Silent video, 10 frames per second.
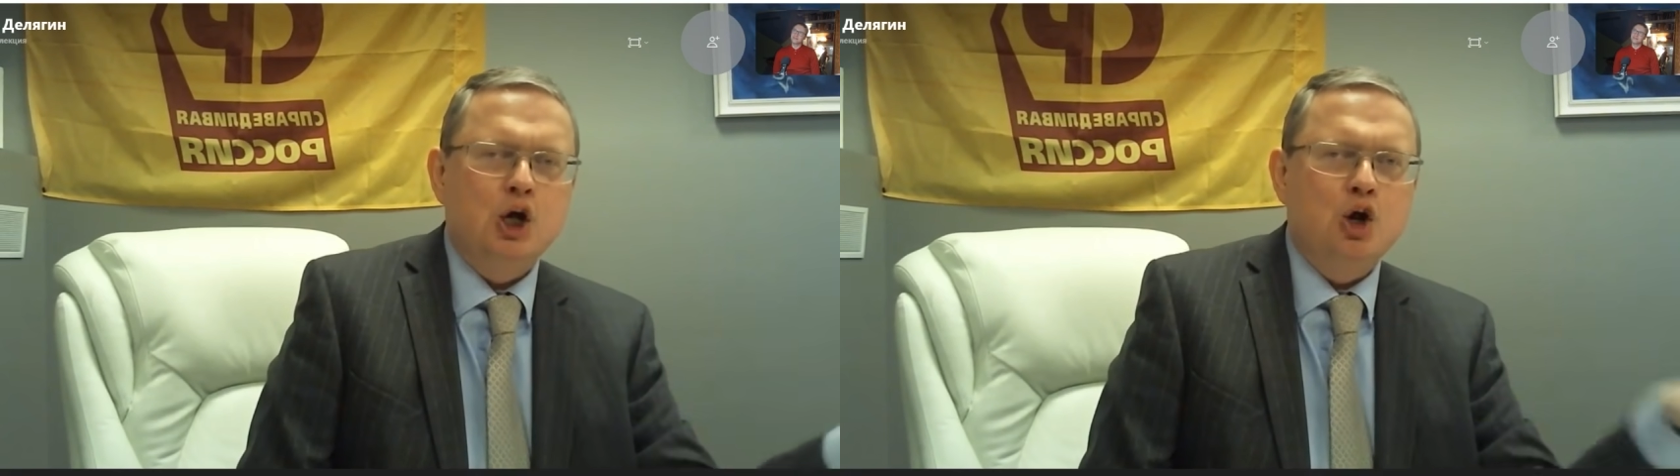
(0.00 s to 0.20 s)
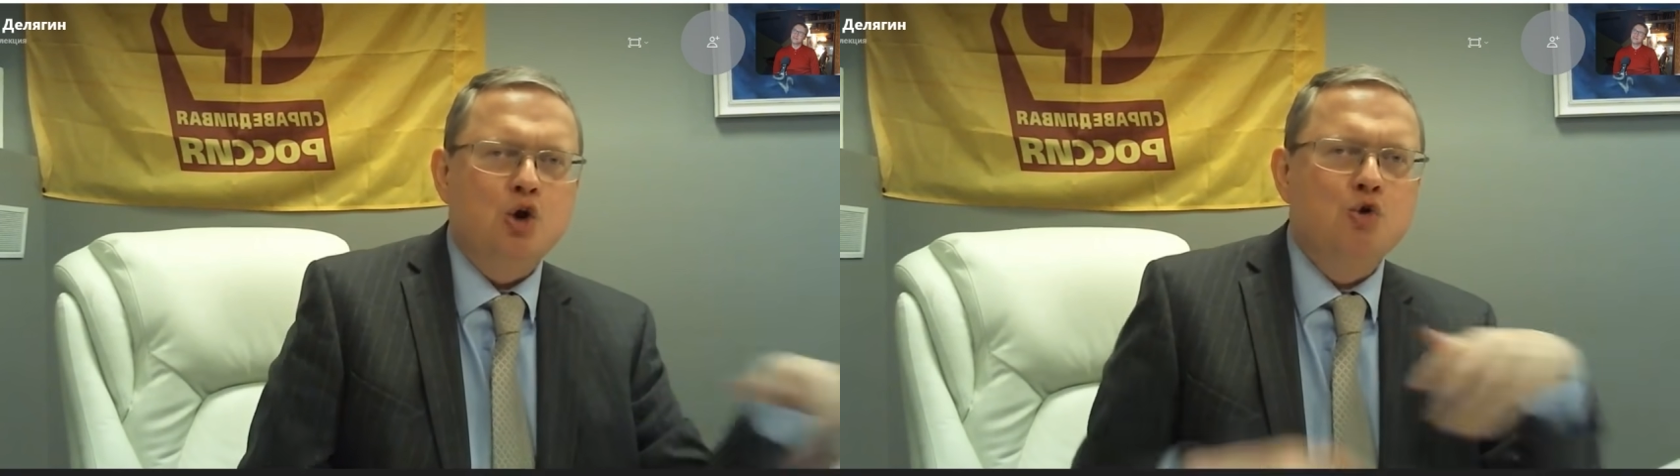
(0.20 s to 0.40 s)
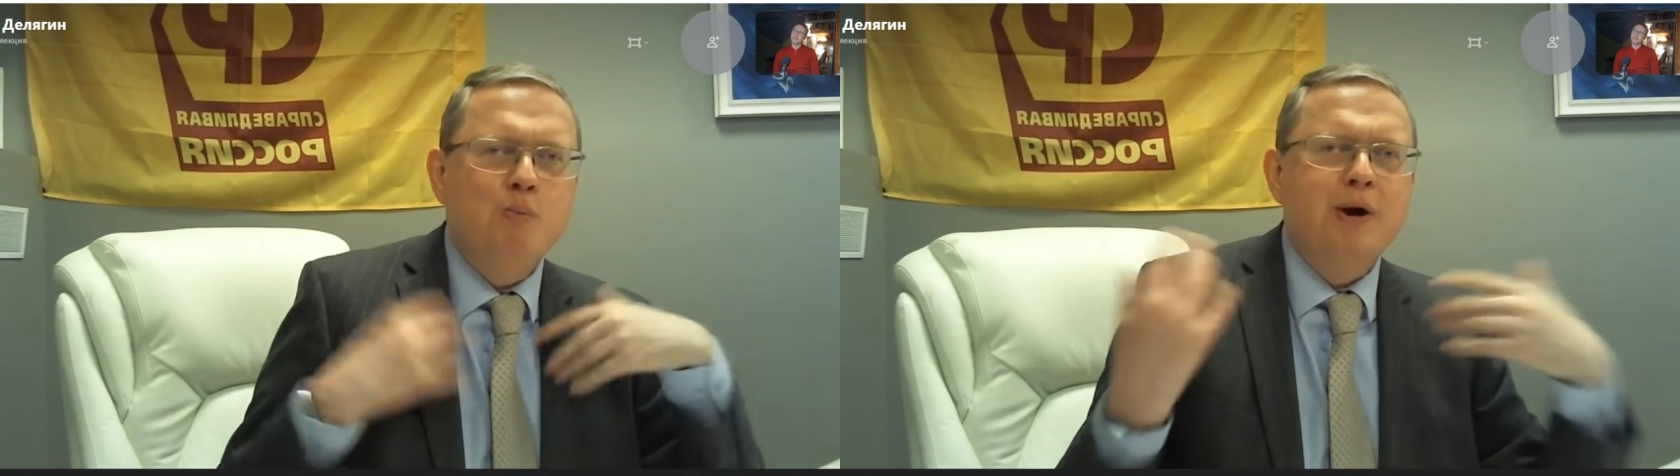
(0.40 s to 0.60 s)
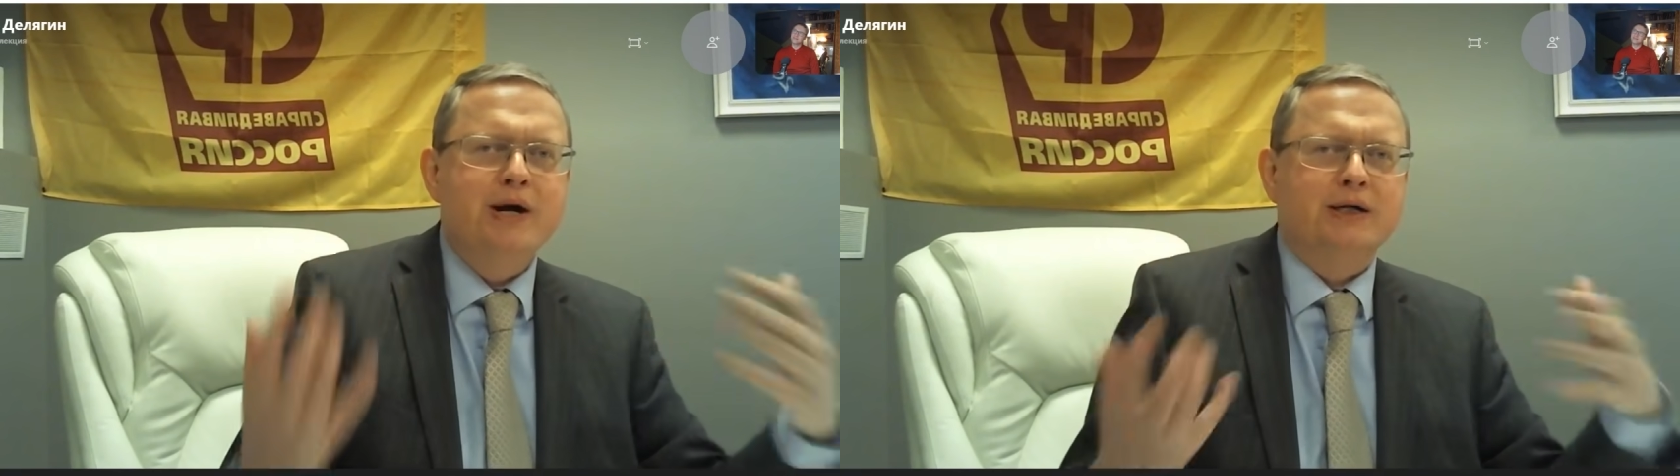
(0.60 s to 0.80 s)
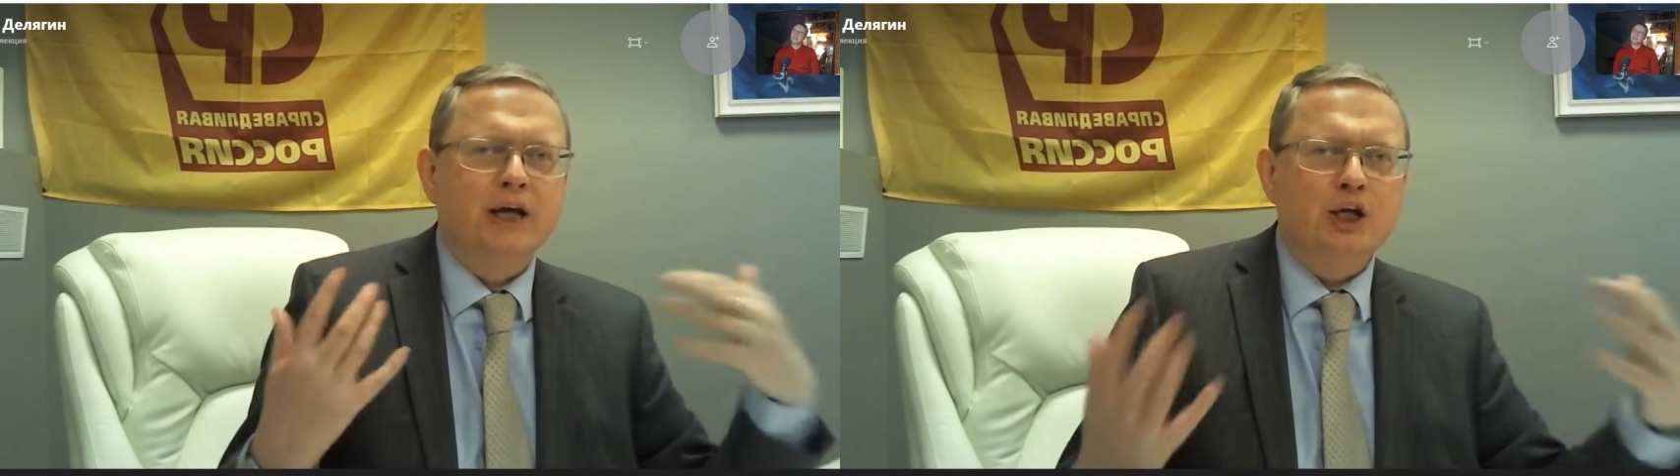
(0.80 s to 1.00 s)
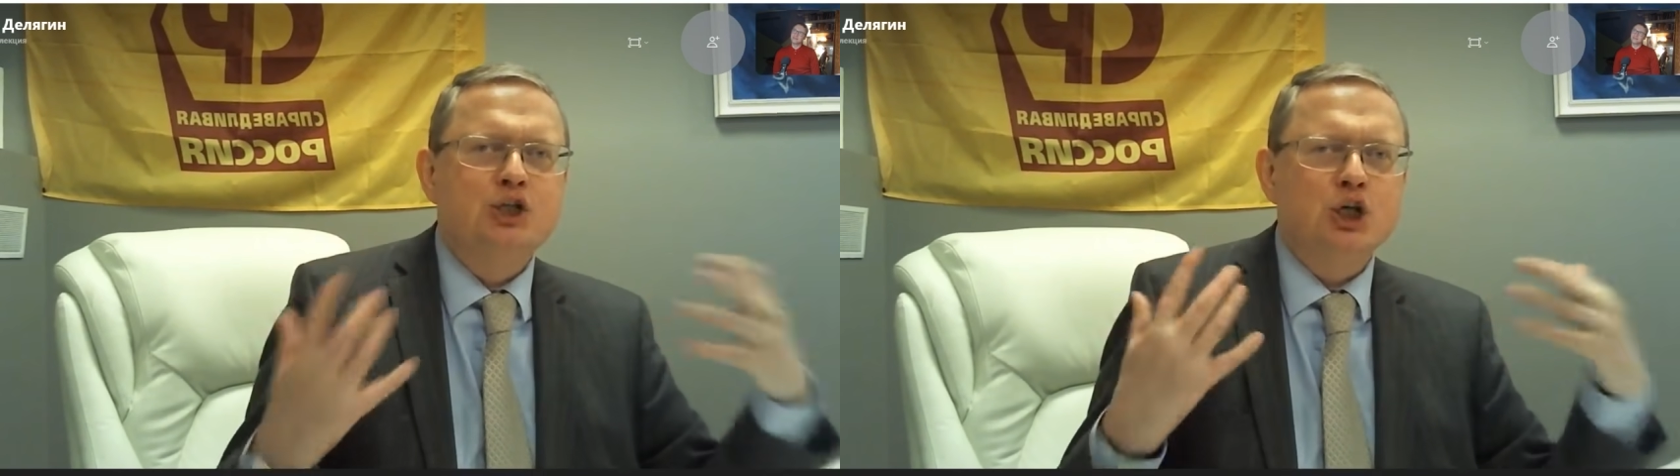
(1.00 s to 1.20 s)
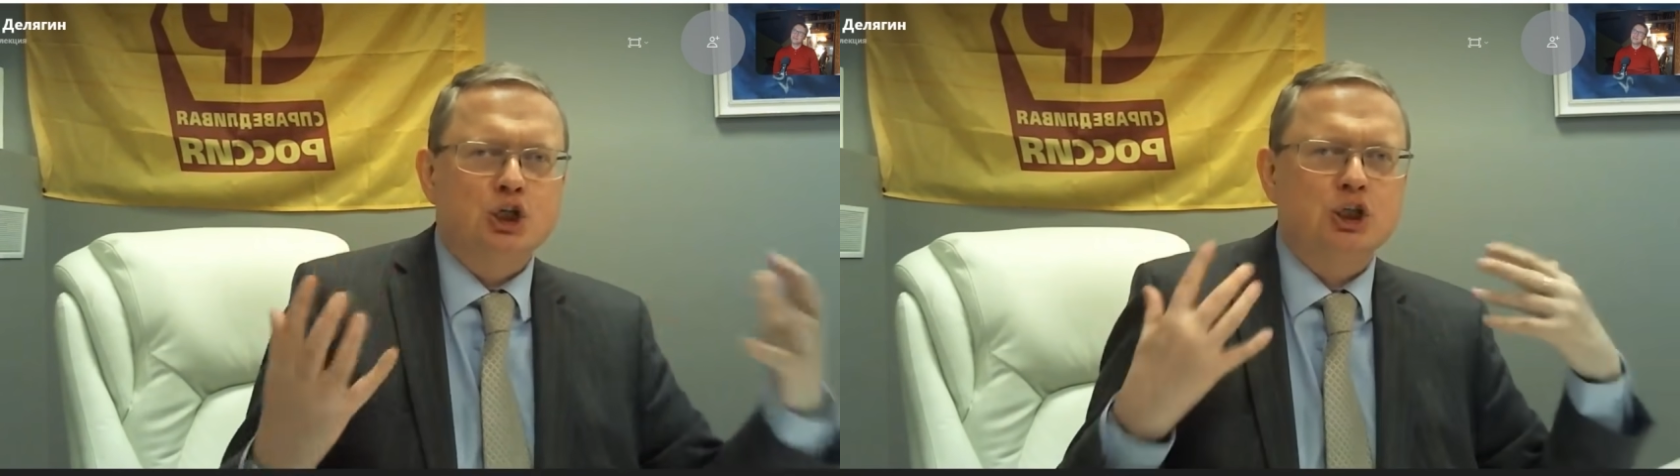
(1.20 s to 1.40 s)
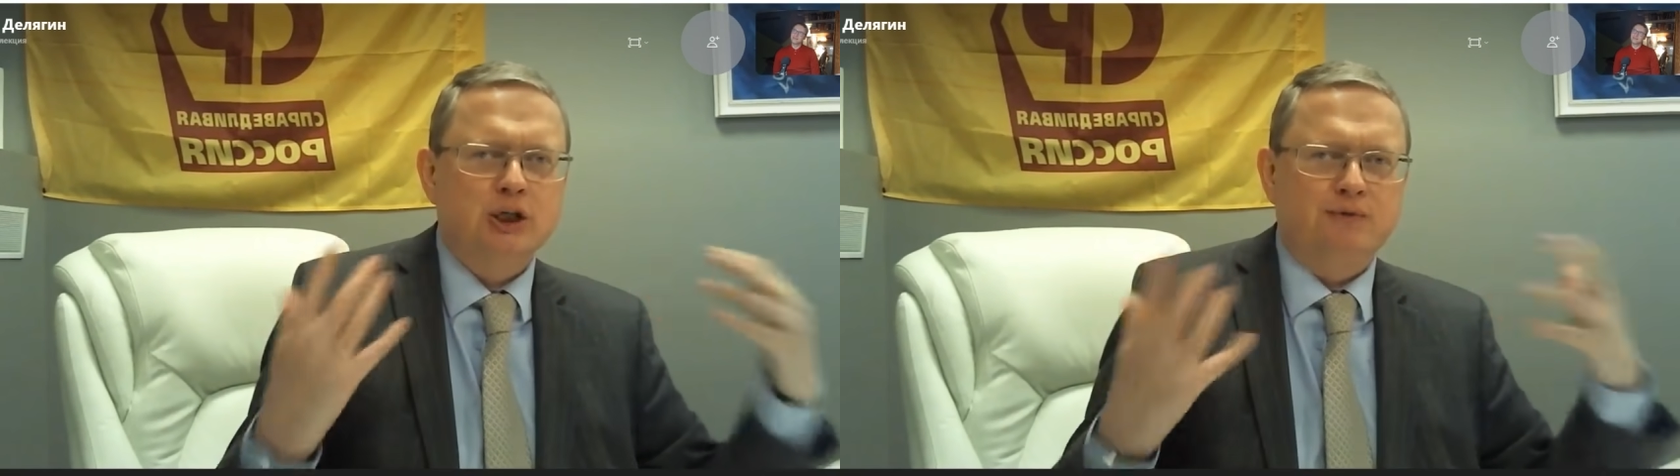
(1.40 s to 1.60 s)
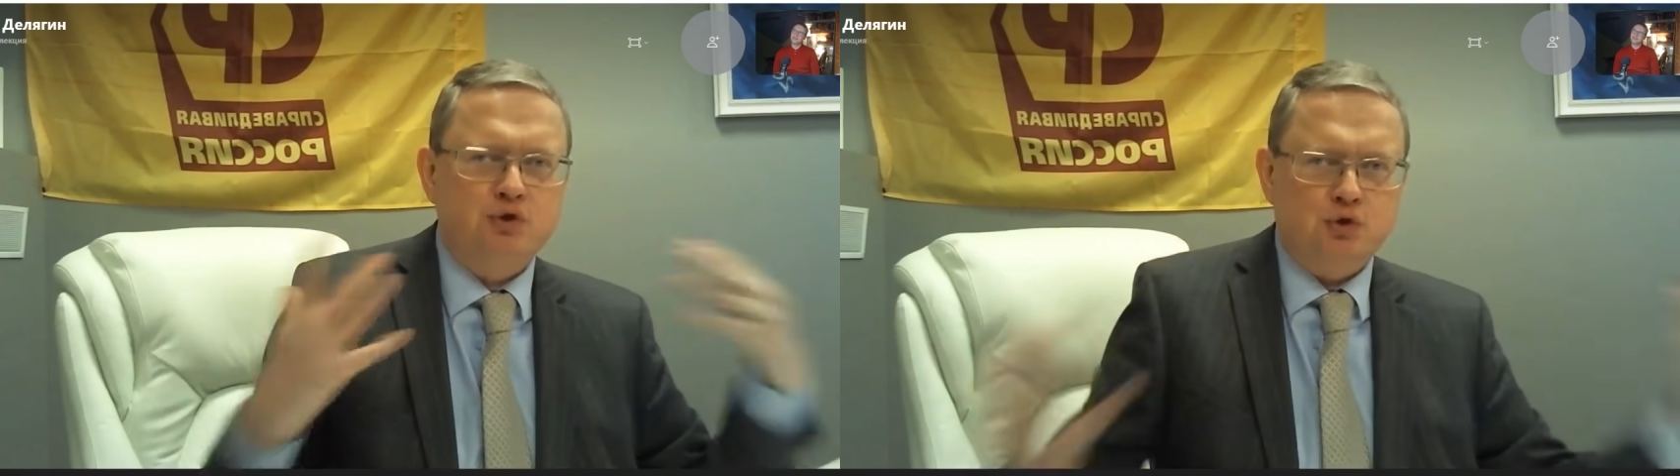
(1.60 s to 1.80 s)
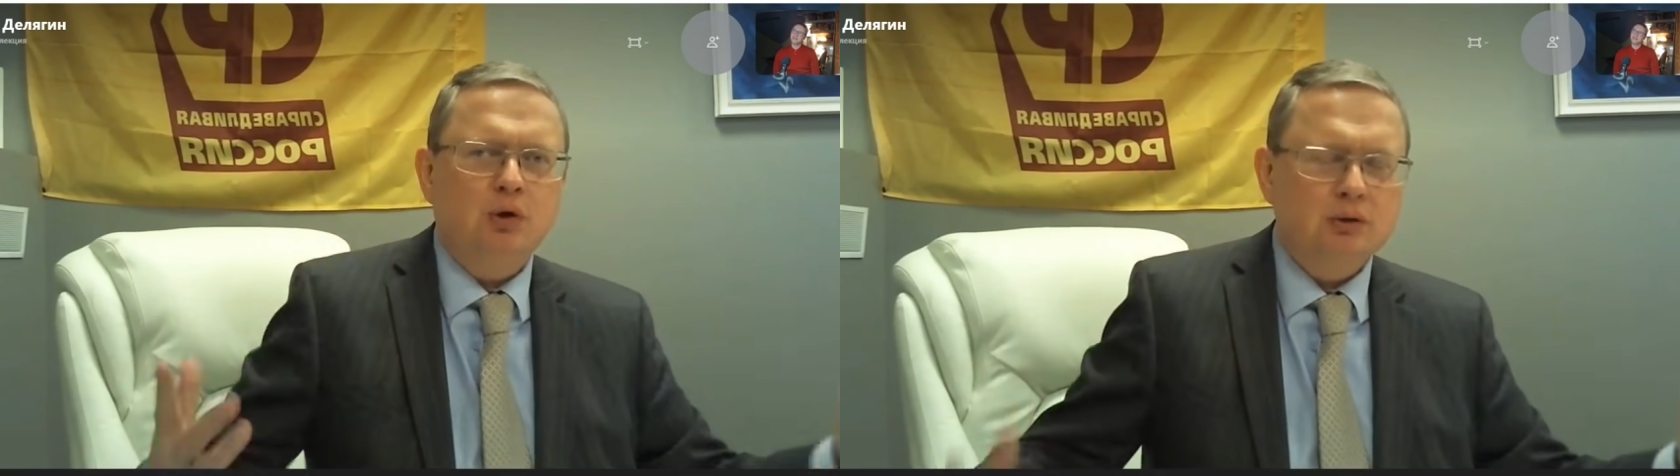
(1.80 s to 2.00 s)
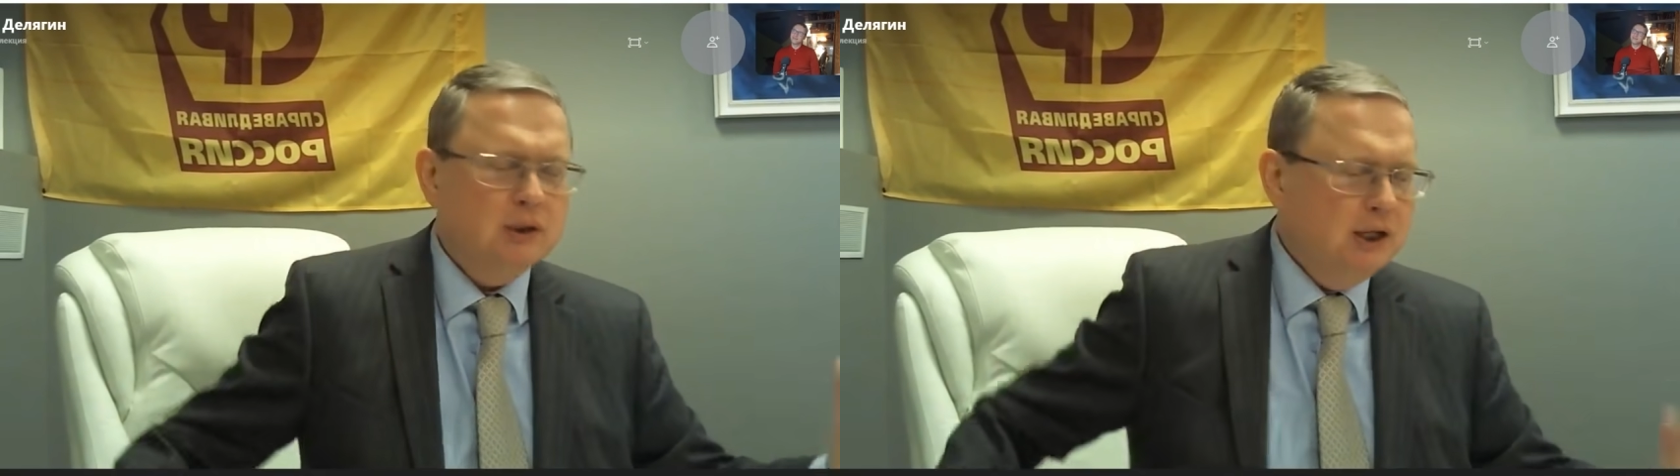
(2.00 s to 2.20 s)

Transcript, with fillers: любых надежд на все,